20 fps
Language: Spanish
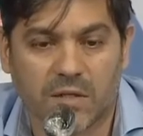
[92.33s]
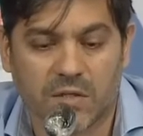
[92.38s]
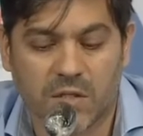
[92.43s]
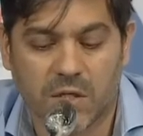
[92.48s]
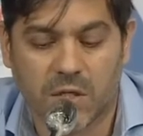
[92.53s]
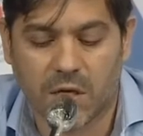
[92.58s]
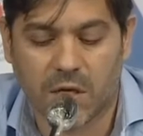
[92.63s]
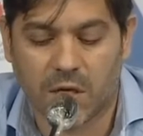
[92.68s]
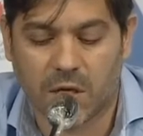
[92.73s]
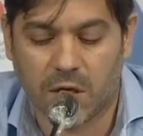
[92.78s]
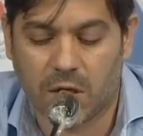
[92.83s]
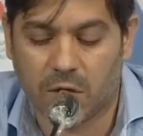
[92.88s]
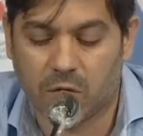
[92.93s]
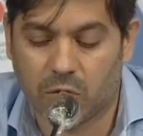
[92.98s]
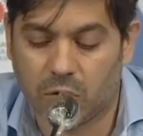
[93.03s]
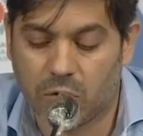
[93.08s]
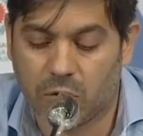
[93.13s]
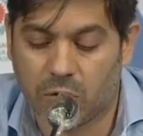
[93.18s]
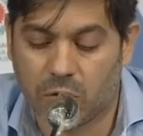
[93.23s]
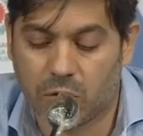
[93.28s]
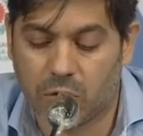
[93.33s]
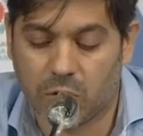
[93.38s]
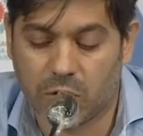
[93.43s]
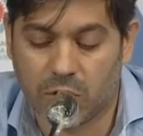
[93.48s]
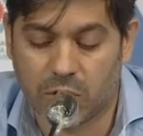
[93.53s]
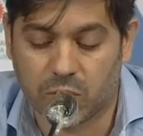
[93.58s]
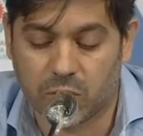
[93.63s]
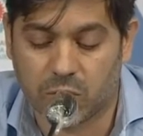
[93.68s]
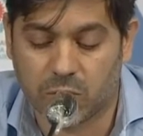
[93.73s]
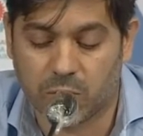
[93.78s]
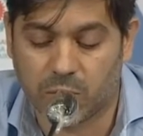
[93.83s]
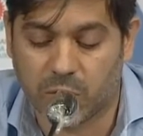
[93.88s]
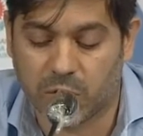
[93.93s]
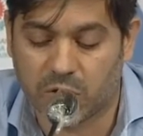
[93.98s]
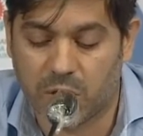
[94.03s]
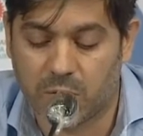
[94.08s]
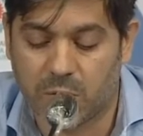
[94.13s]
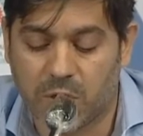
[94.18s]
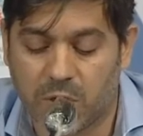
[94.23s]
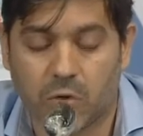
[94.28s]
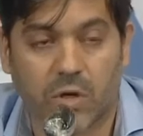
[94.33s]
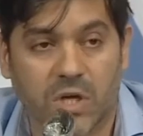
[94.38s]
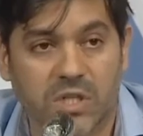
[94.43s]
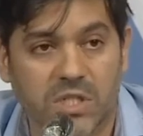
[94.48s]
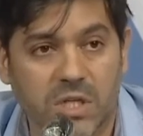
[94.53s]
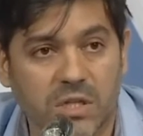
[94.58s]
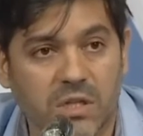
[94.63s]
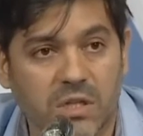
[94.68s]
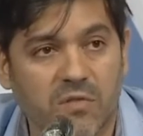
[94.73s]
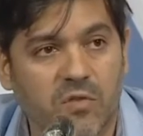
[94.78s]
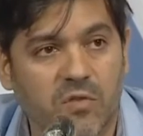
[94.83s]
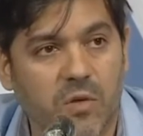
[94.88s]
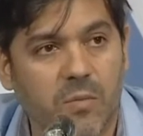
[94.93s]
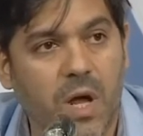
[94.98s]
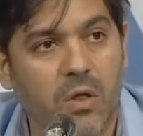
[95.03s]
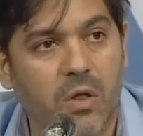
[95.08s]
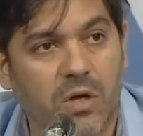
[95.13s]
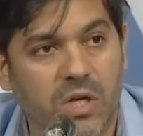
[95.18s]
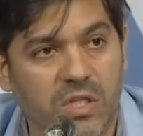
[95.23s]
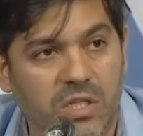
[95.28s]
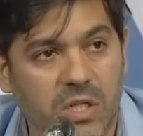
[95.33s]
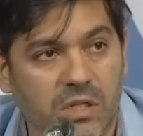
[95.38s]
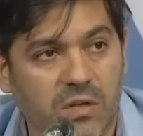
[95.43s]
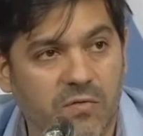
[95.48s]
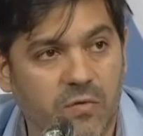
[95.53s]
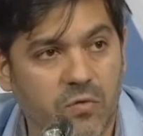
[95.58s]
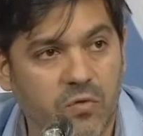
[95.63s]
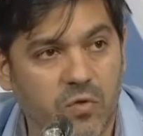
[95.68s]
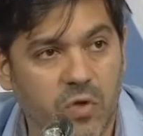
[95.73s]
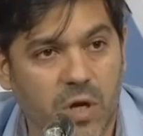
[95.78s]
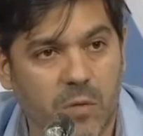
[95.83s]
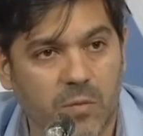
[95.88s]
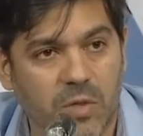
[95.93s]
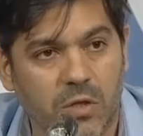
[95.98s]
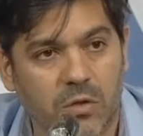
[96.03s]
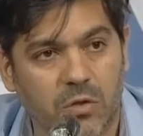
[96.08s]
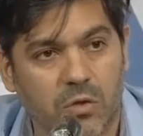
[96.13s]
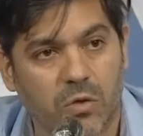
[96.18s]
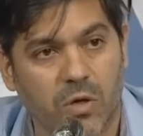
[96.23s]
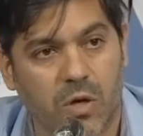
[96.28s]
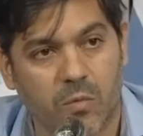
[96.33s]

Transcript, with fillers: Así que esto es un procedimiento que ya está informado, que ya está en funcionamiento,